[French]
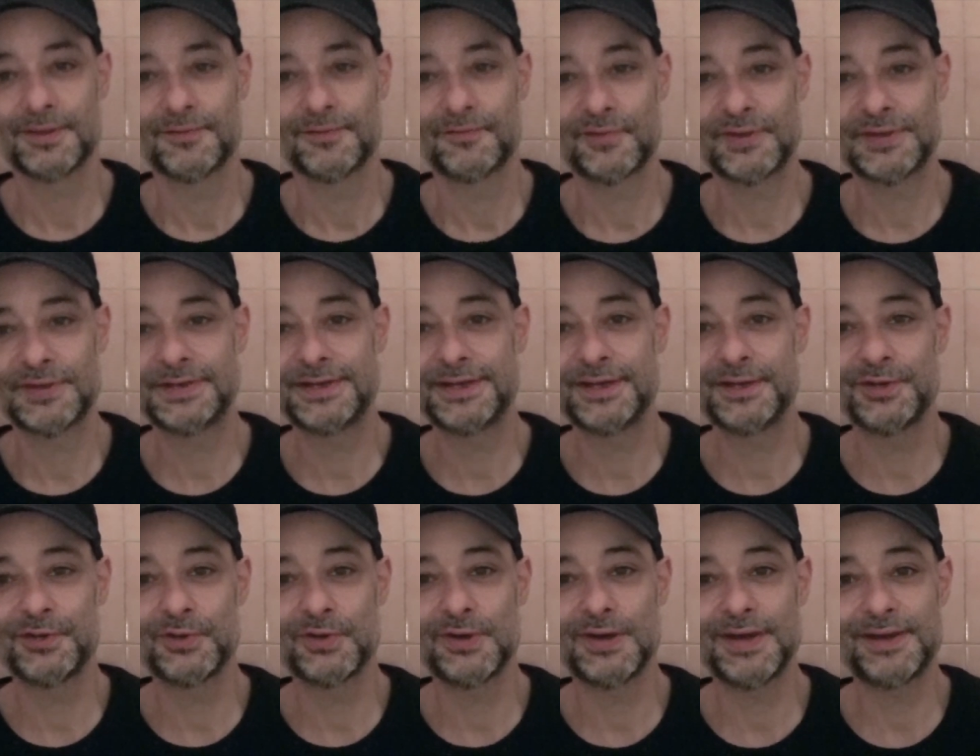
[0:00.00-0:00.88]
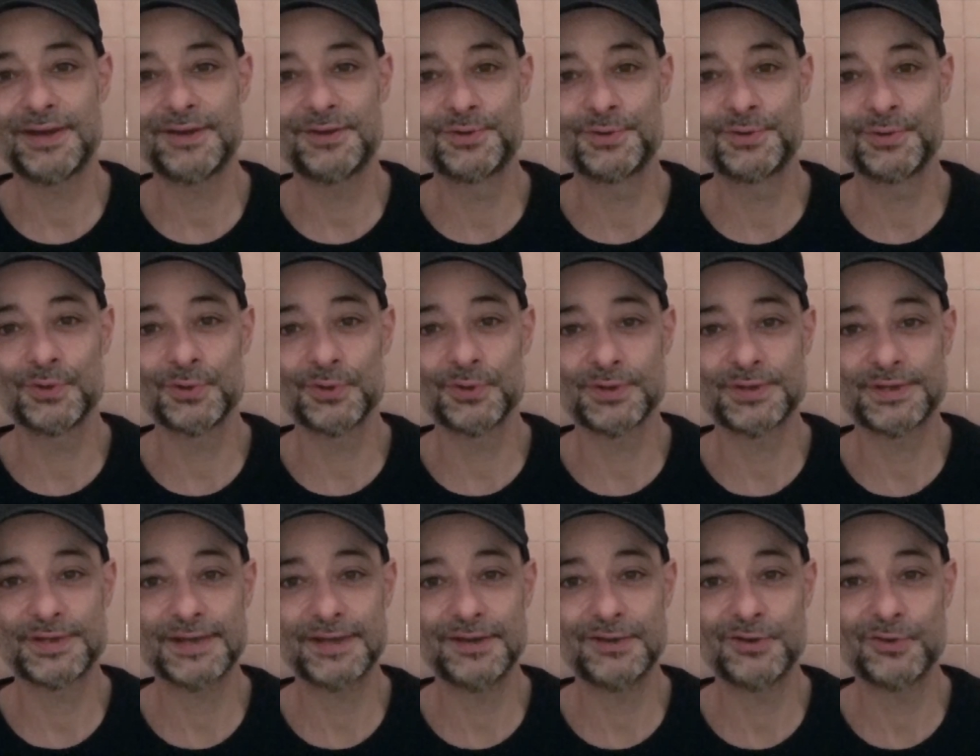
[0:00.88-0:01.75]
Voici une lecture de
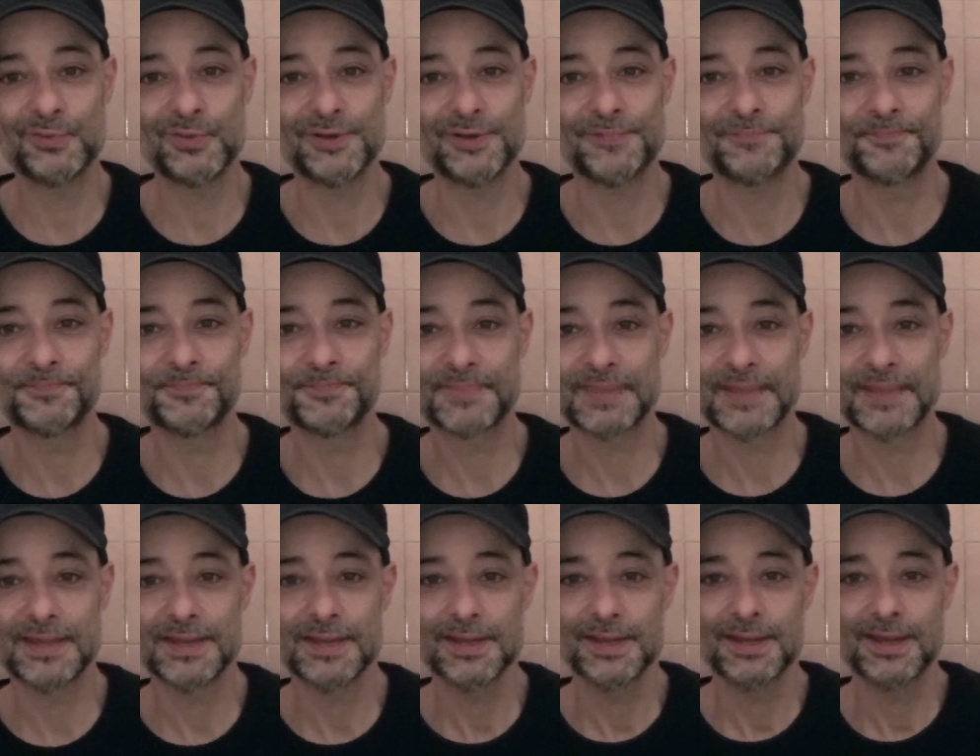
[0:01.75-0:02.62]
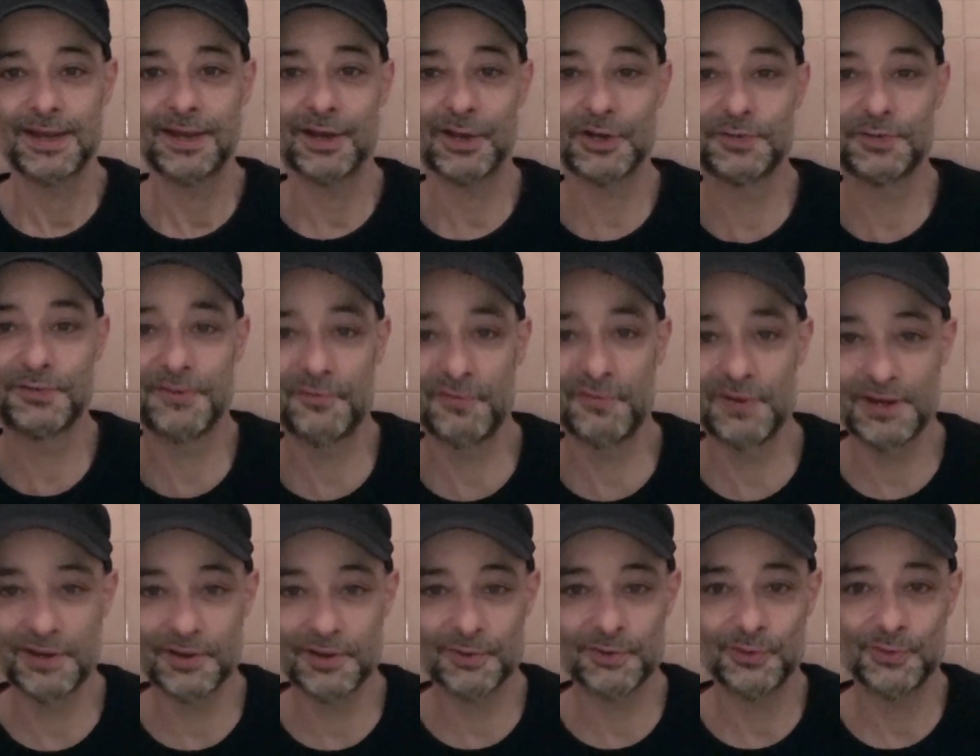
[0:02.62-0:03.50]
salle de bain. Alors je vais vous
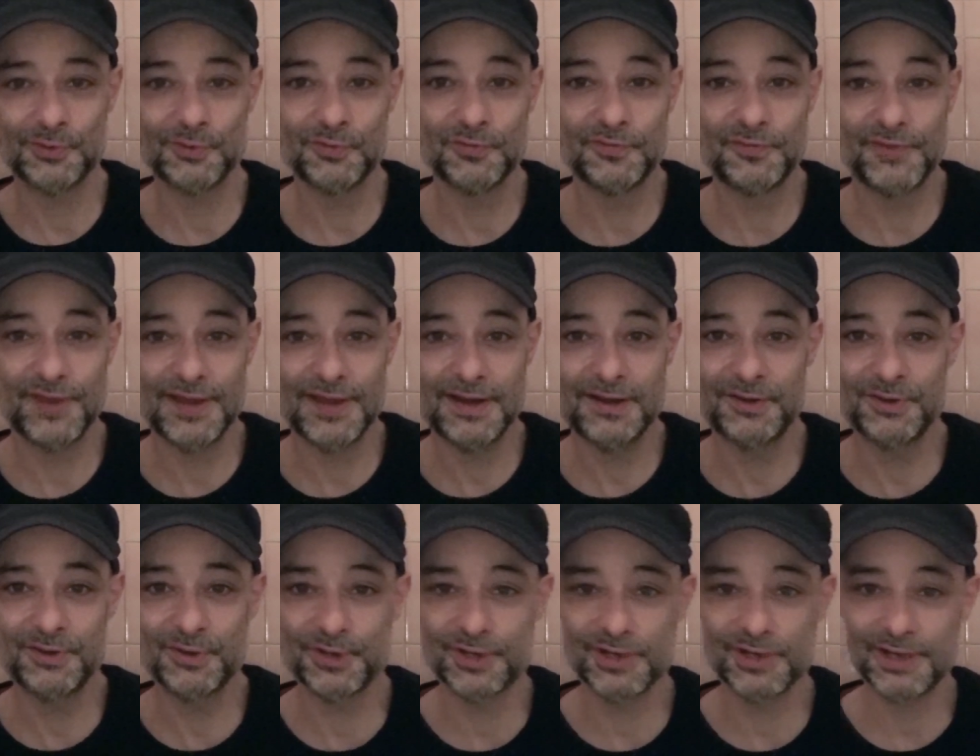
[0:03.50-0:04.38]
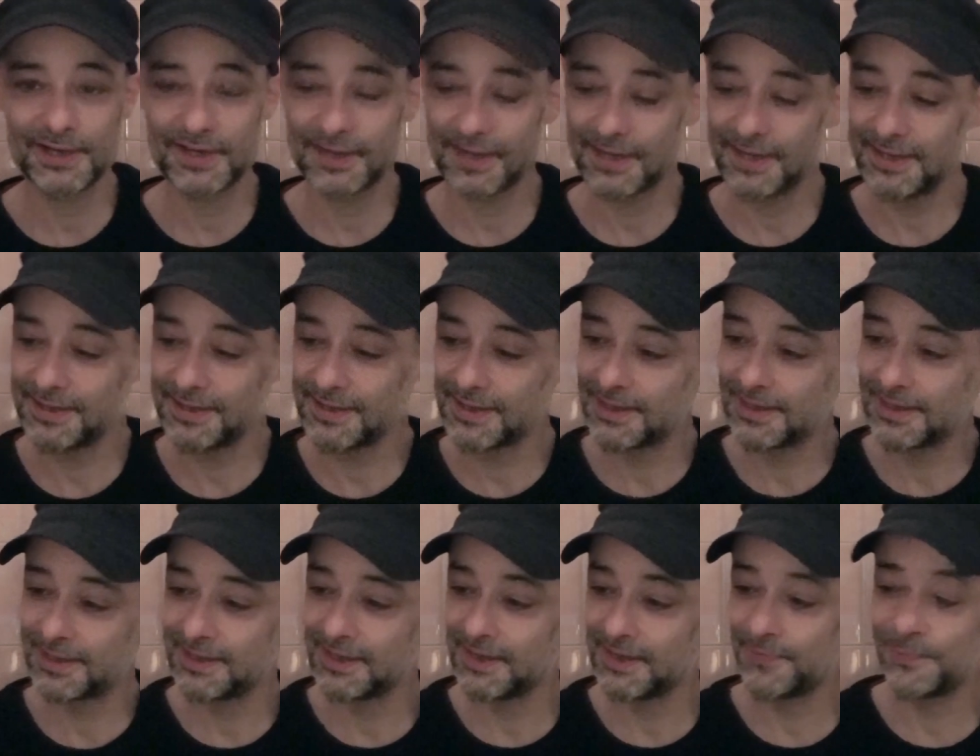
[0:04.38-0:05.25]
lire une nouvelle que j'ai écrite et
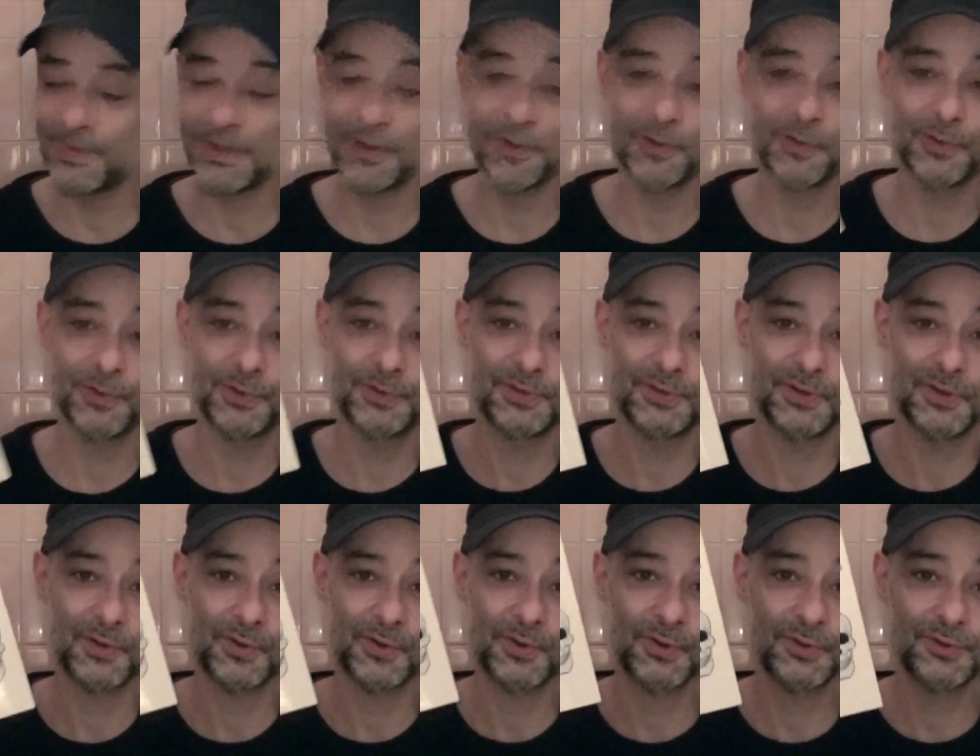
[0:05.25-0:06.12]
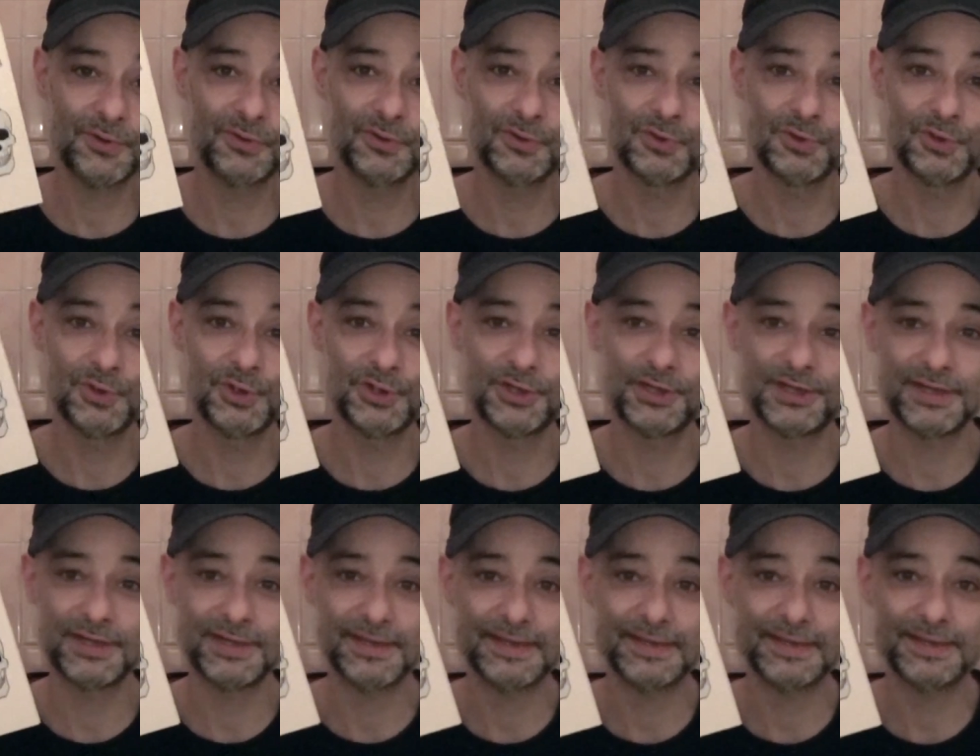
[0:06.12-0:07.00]
qui est parue dans
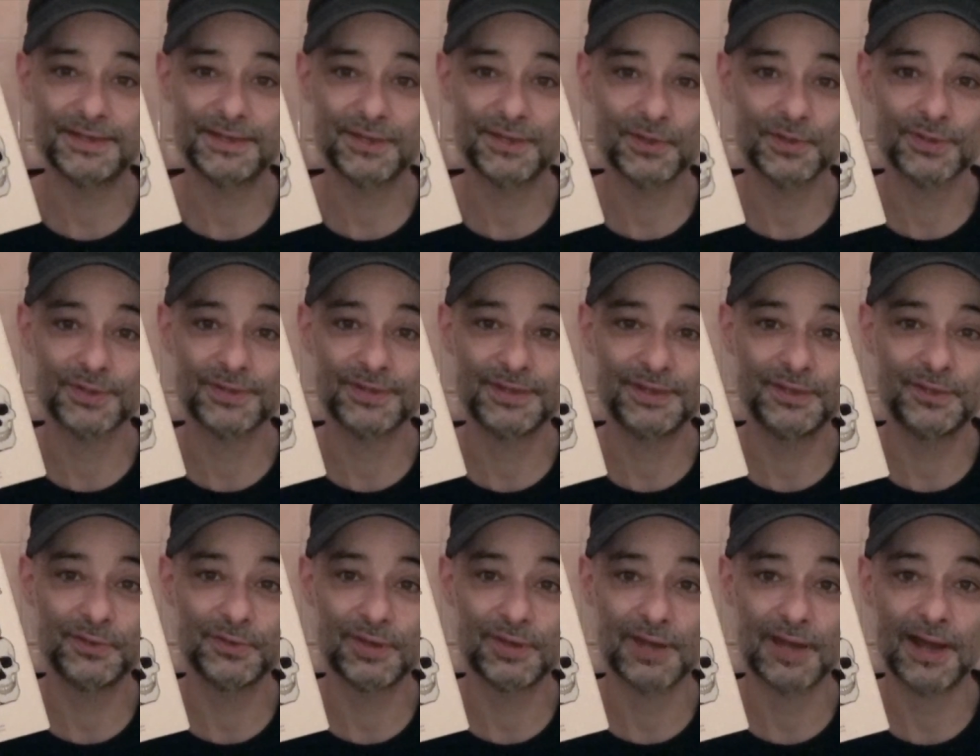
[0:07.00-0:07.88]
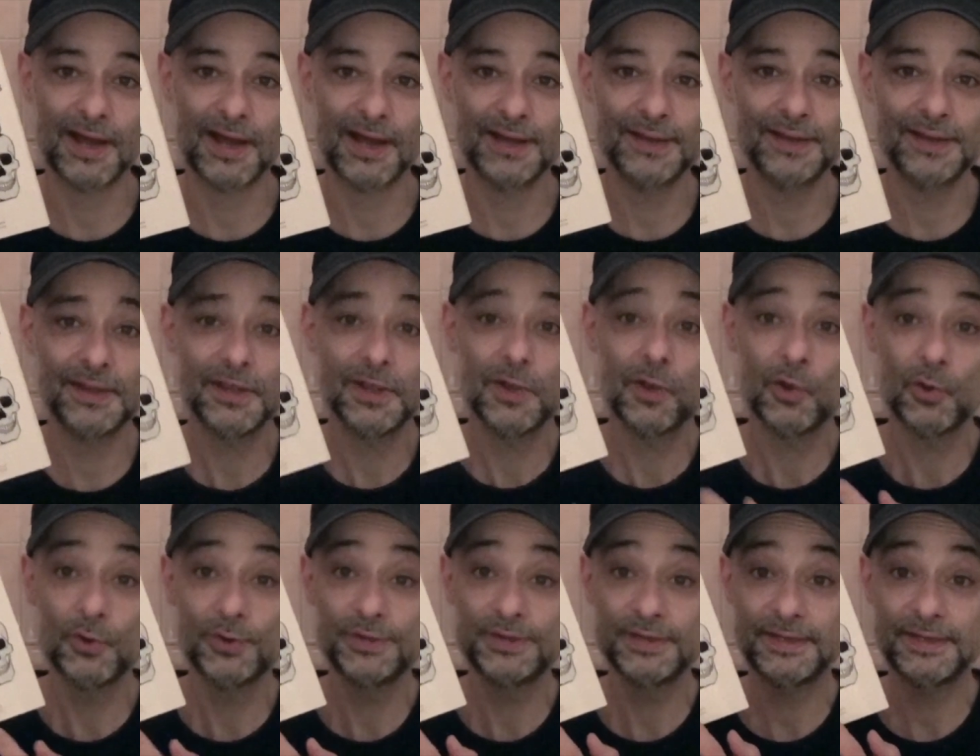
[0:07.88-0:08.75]
l'anthologie Naissance des deux crânes
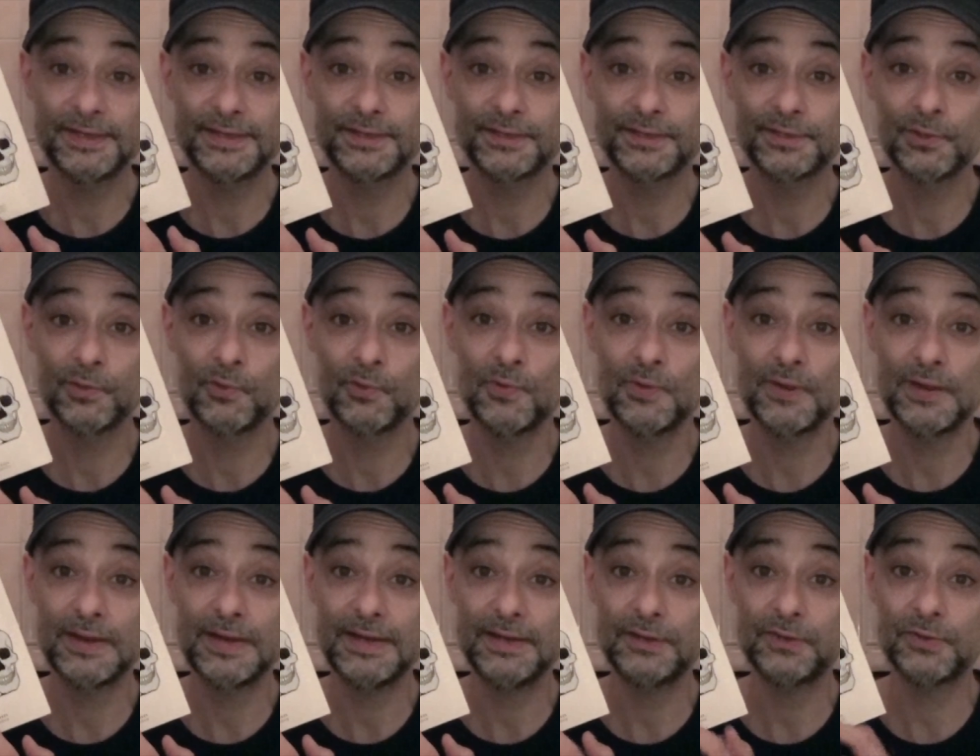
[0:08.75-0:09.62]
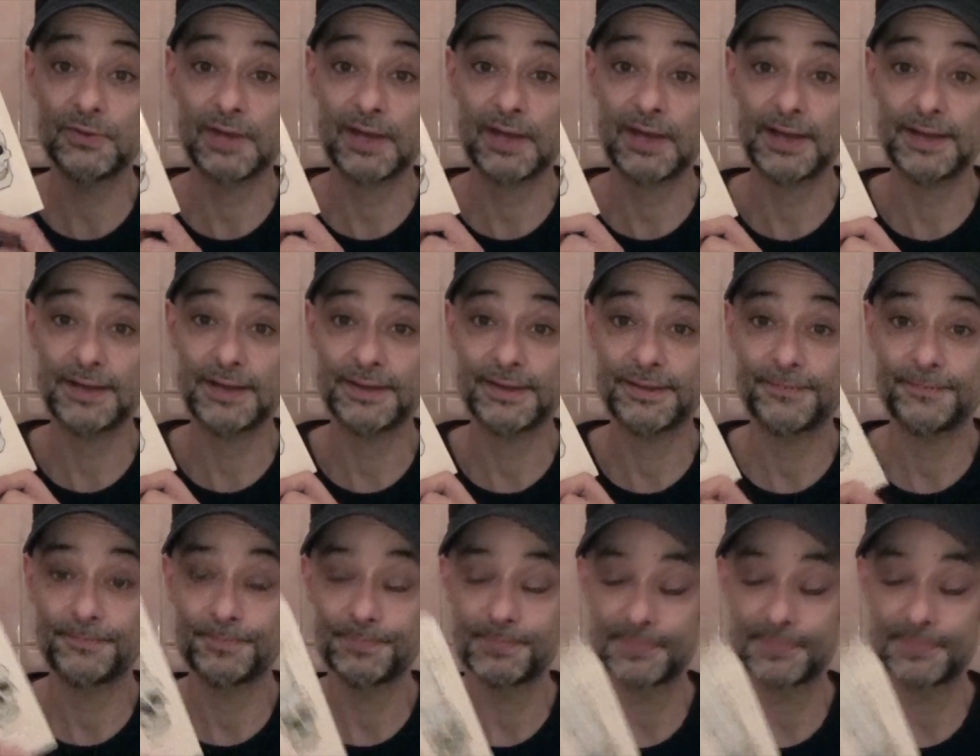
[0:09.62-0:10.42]
aux éditions Les deux crânes.